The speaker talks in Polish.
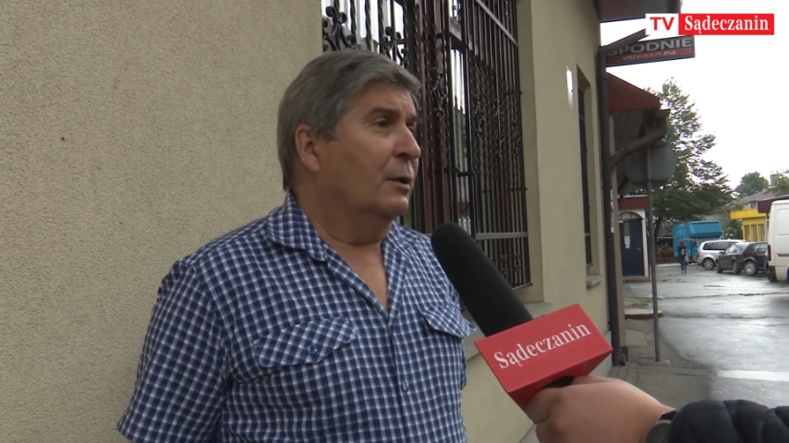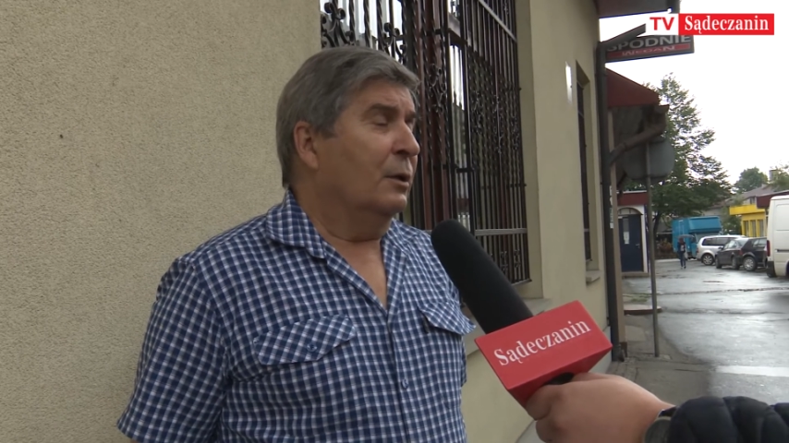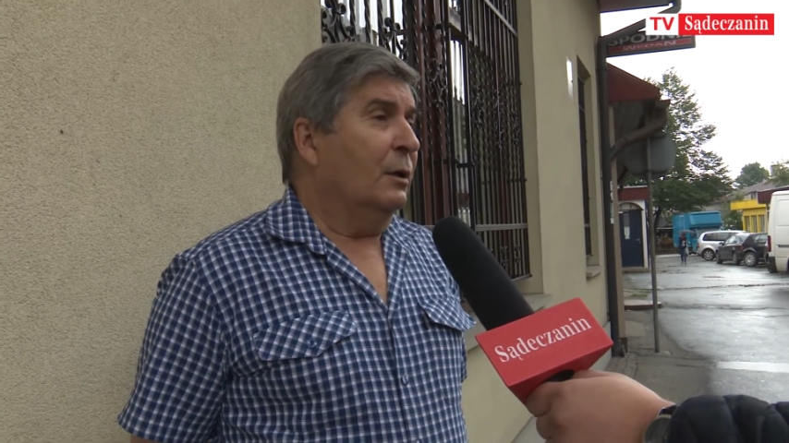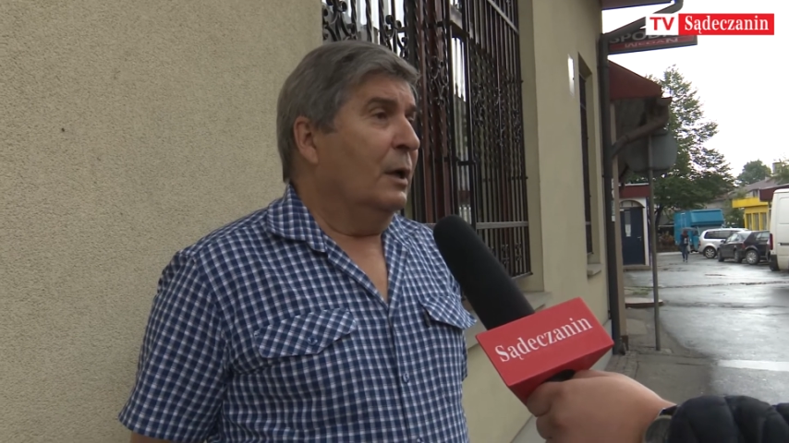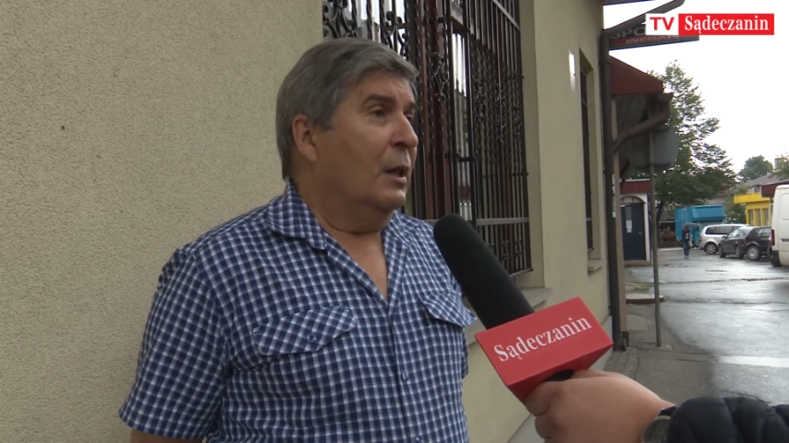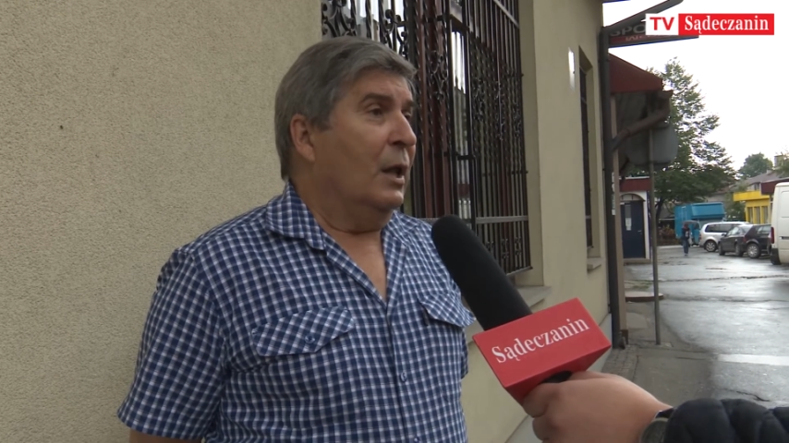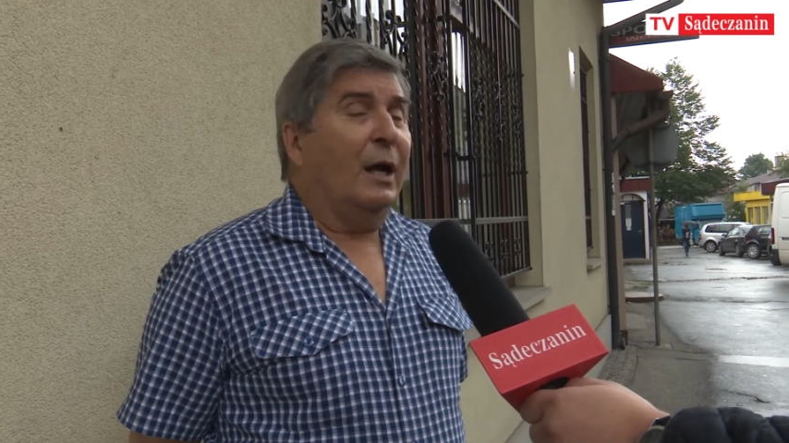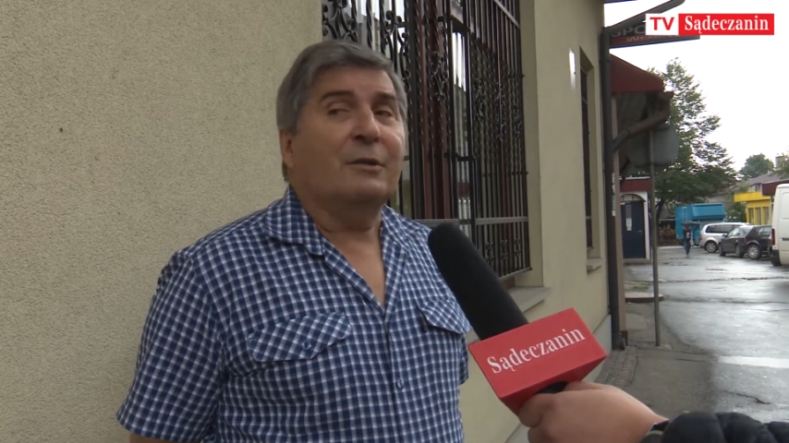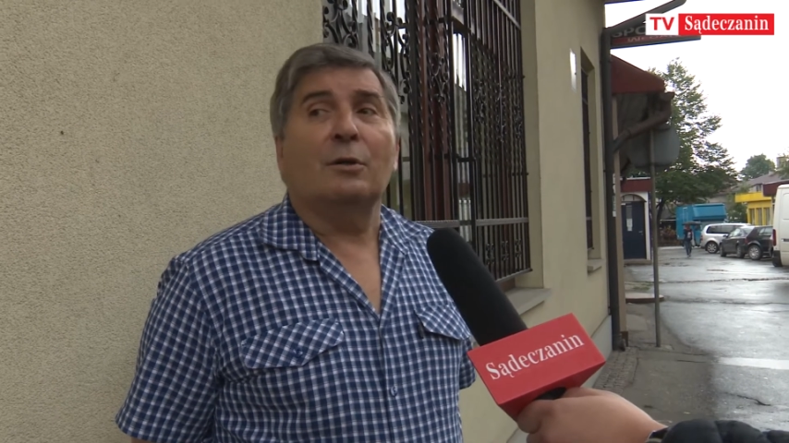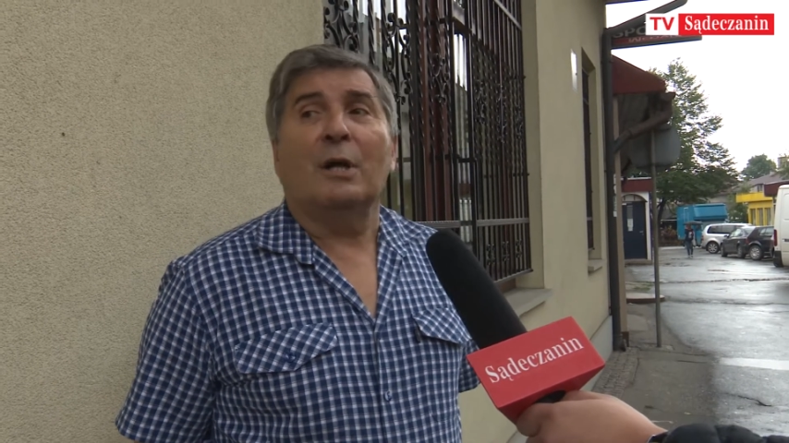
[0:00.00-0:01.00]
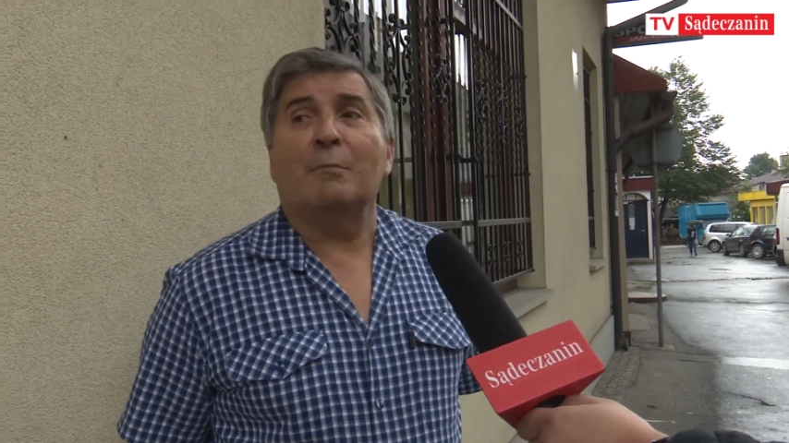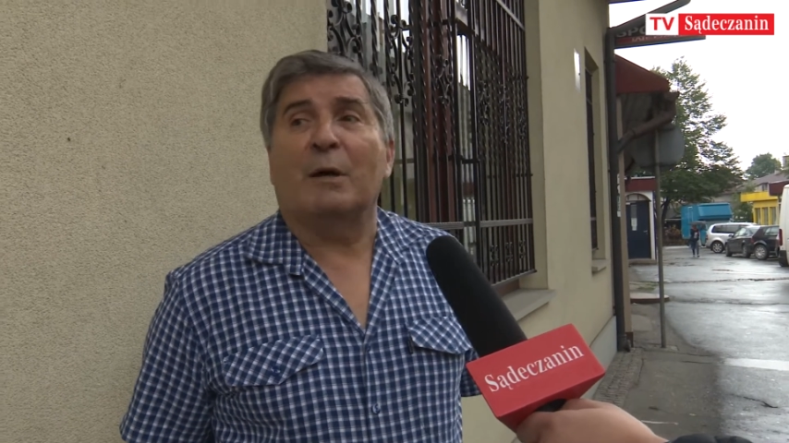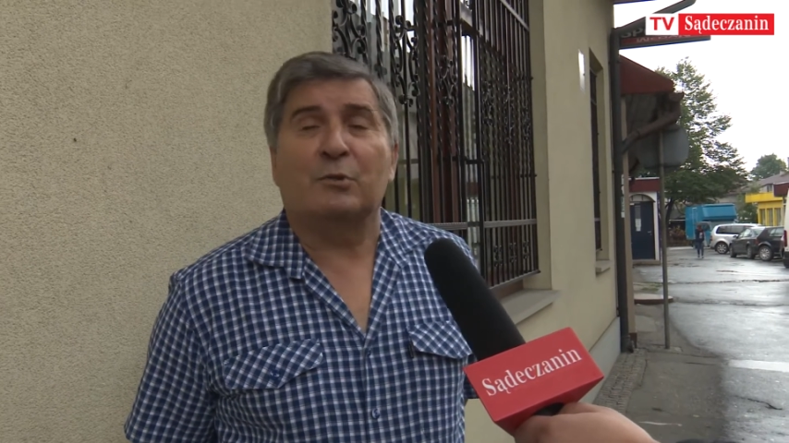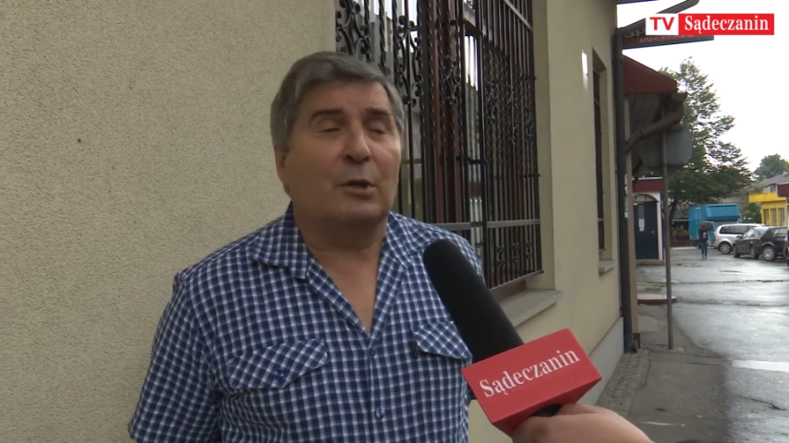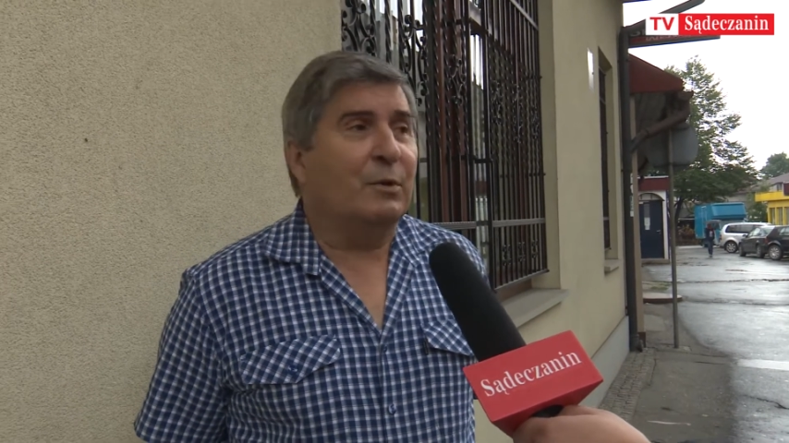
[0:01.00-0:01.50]
No, no a co ja
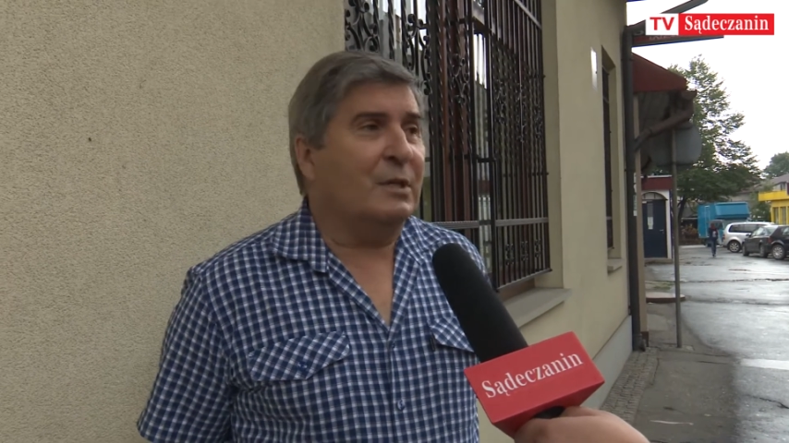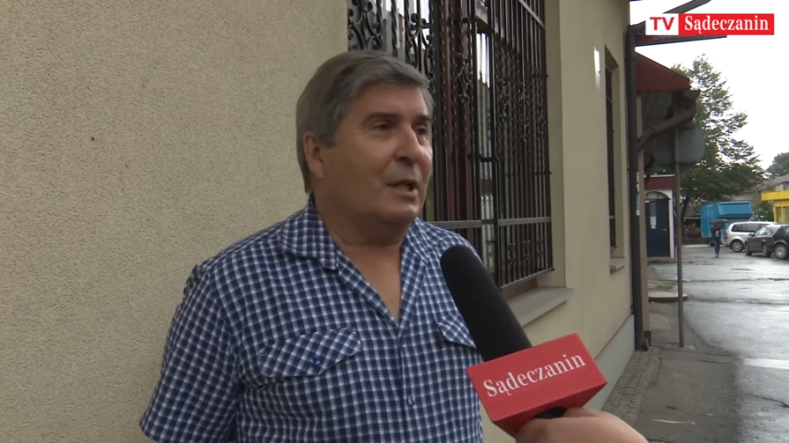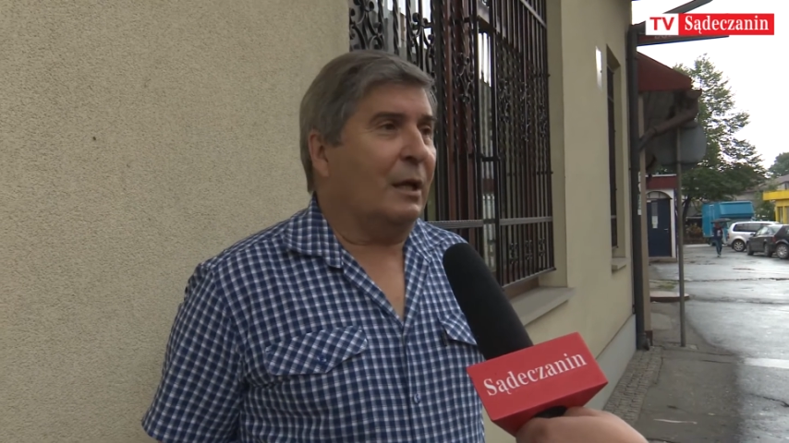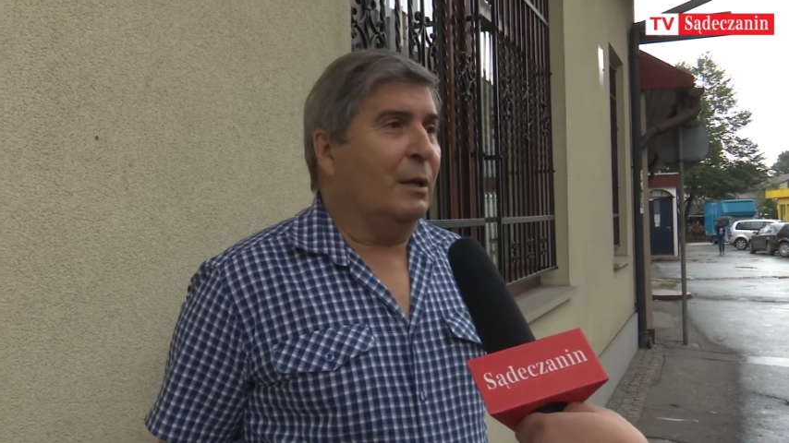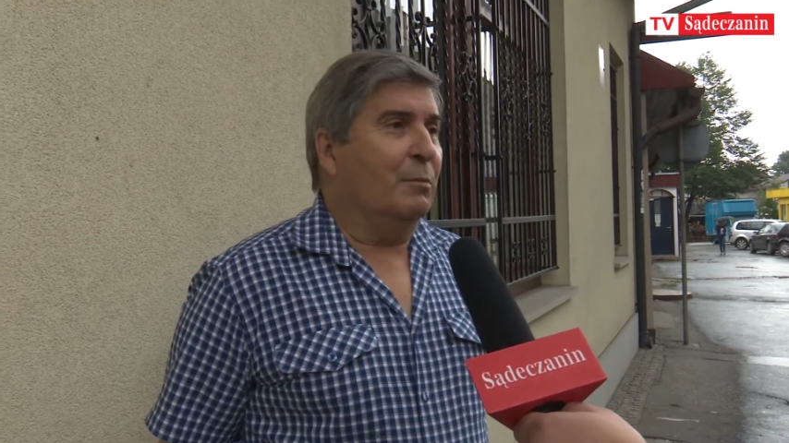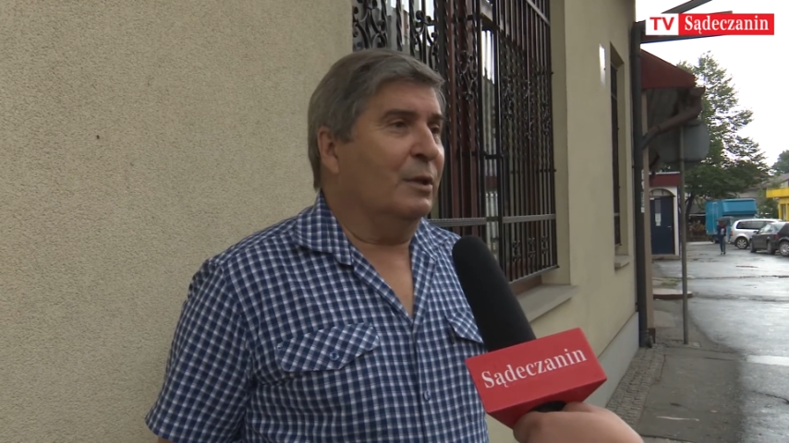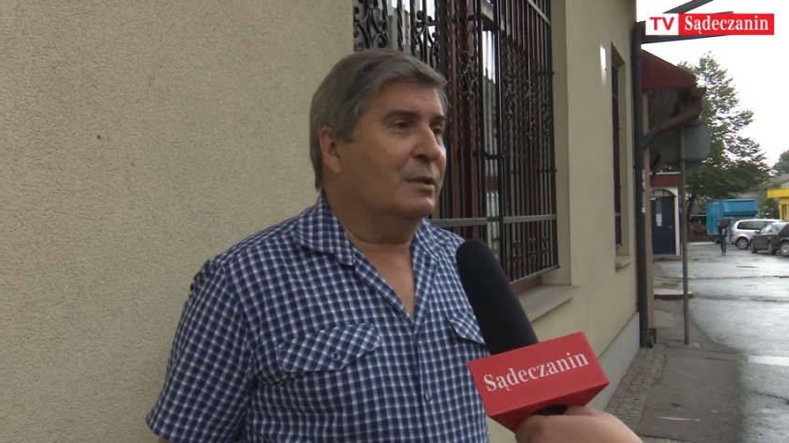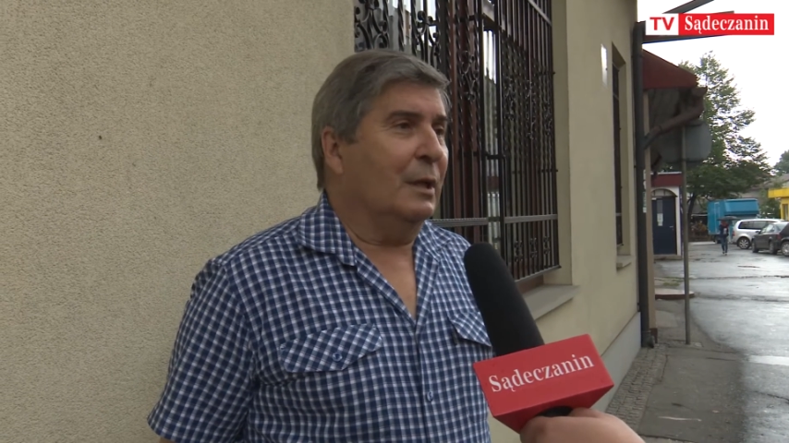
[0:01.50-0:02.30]
mam zrobić z, takim,